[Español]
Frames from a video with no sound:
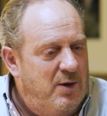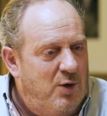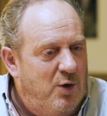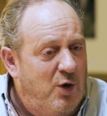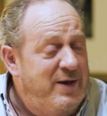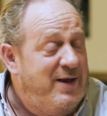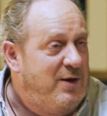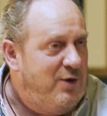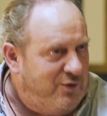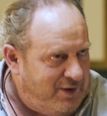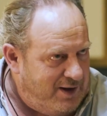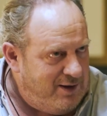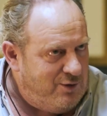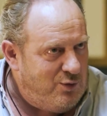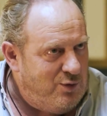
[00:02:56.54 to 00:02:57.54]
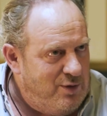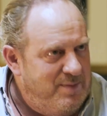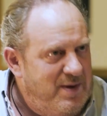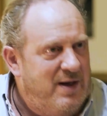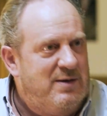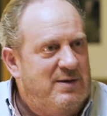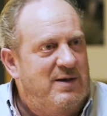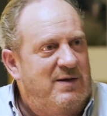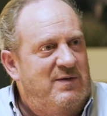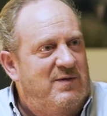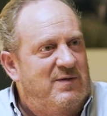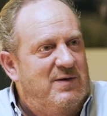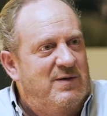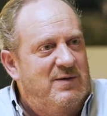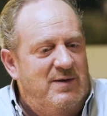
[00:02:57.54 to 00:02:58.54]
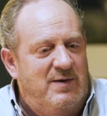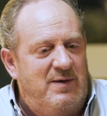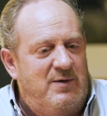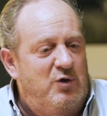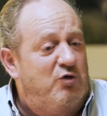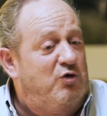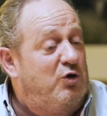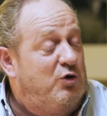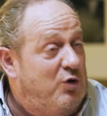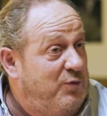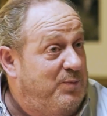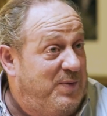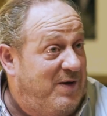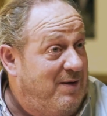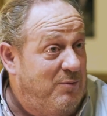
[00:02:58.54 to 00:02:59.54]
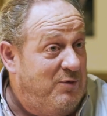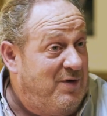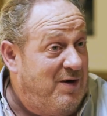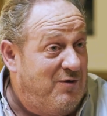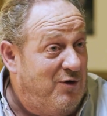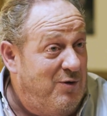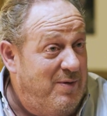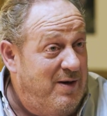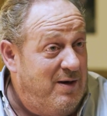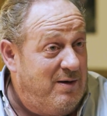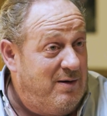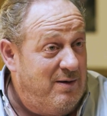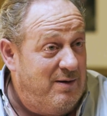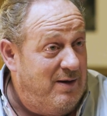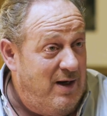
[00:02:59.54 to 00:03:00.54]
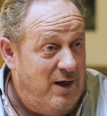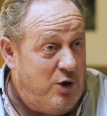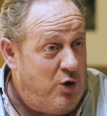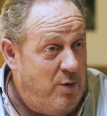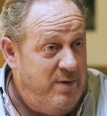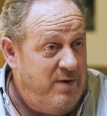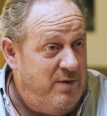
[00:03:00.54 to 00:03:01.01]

oye, yo sé que tú inviertes, nosotros pues, dejamos de resolver el COVID,